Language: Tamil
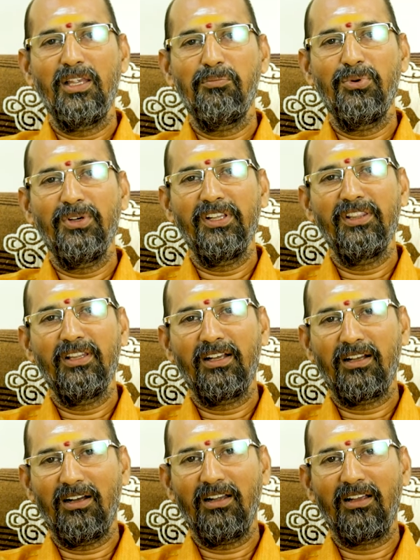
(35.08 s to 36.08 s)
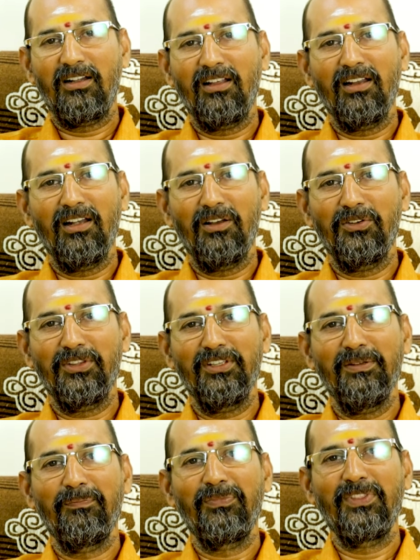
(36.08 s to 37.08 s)
இப்போது இந்த காலகட்டங்களில்
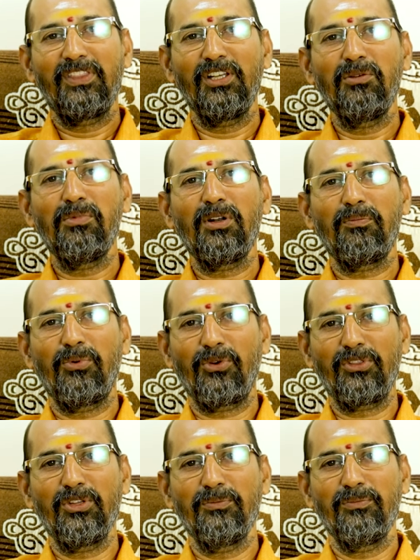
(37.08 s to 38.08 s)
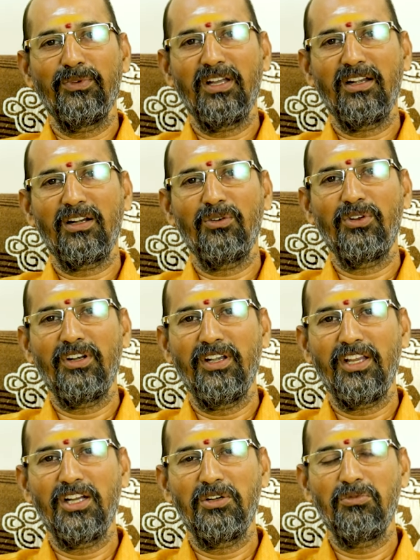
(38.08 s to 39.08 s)
வந்து திருமண பொருத்தம் என்ற ஒரு
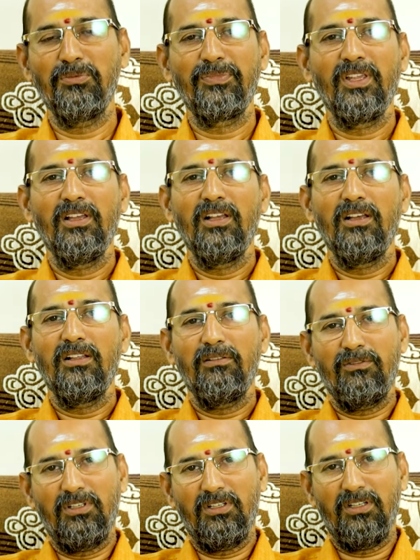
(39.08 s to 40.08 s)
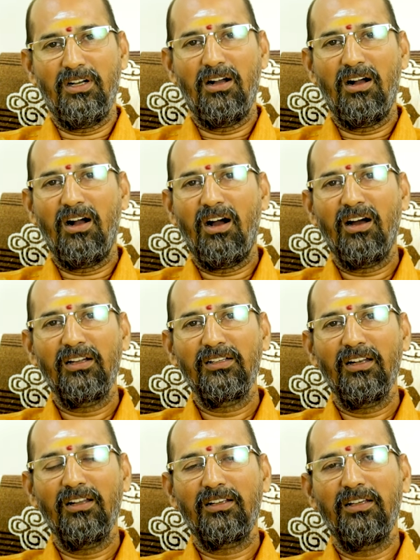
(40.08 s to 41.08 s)
நிகழ்வும்
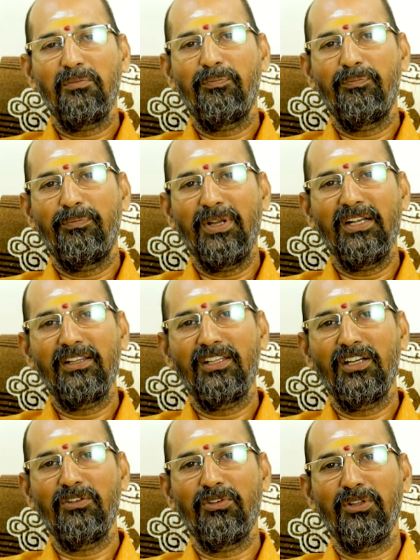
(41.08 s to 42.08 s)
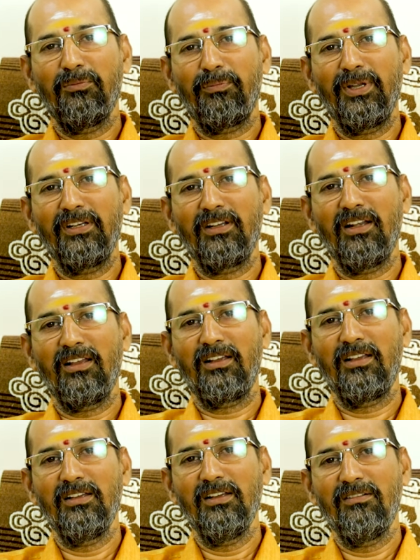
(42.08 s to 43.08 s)
ஆண்களுக்கு பெண் தேடுவதும்
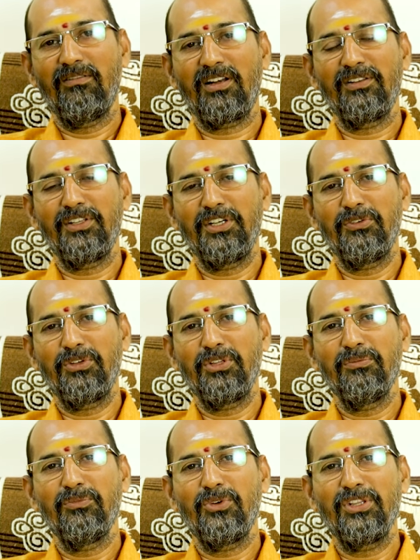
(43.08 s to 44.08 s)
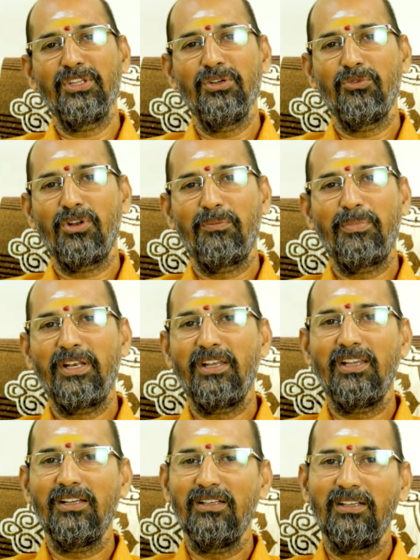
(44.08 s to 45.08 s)
பெண்களுக்கு வரன் தேடுவதும் வந்து ஒரு
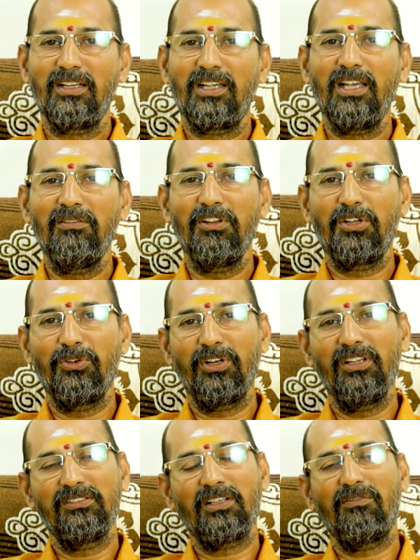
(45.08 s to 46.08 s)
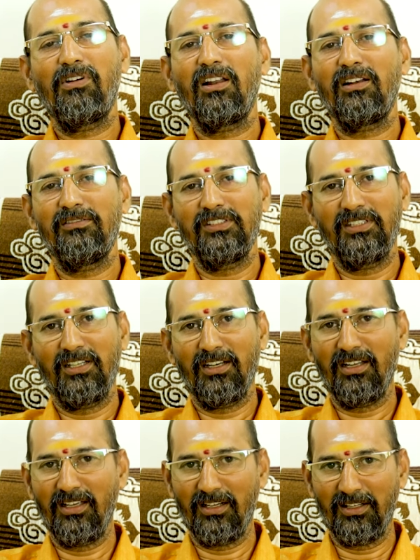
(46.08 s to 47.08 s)
பெரிய கேள்விக்குறி சவாலான
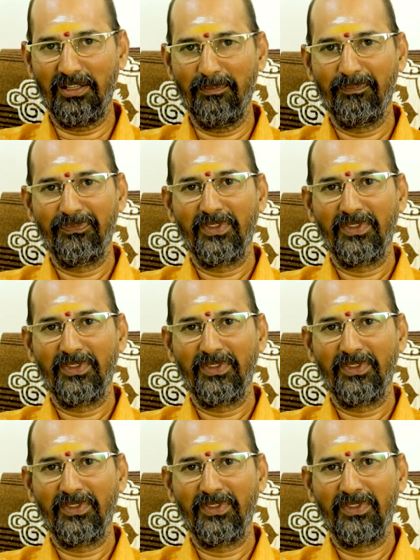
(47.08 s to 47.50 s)
விஷயங்களாக இருக்குது